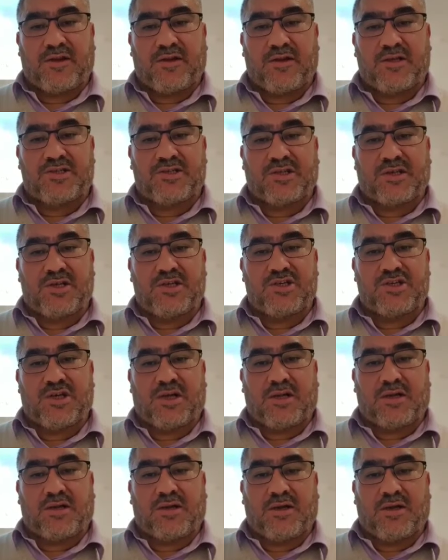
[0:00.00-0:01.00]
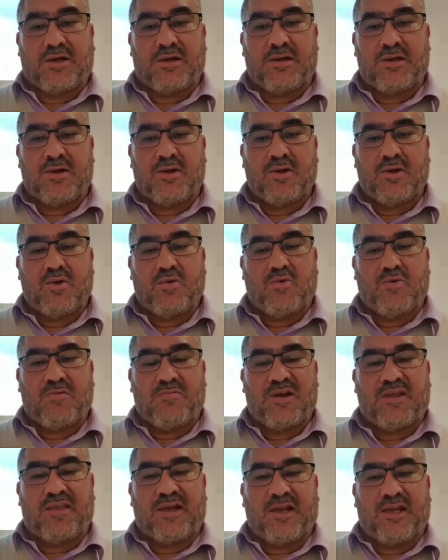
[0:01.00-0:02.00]
النصر إن شاء الله
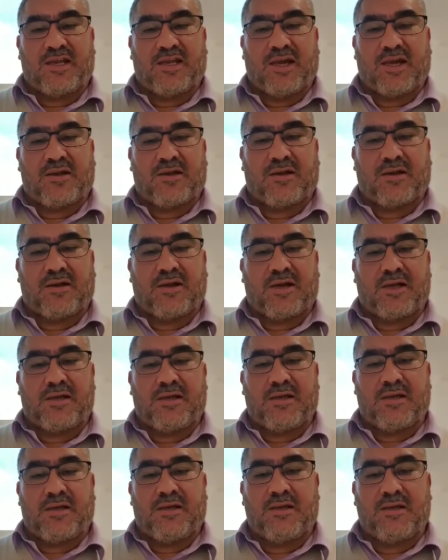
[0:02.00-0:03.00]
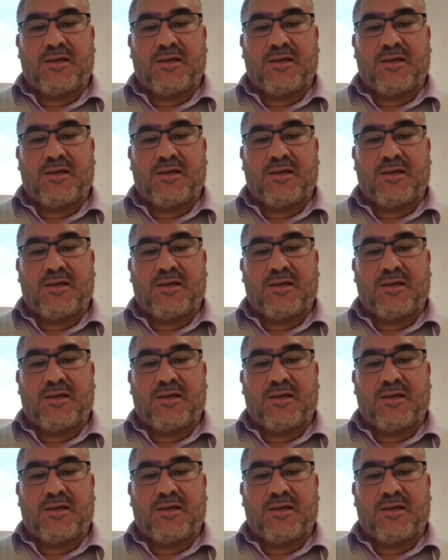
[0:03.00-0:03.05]
وما ذلك على الله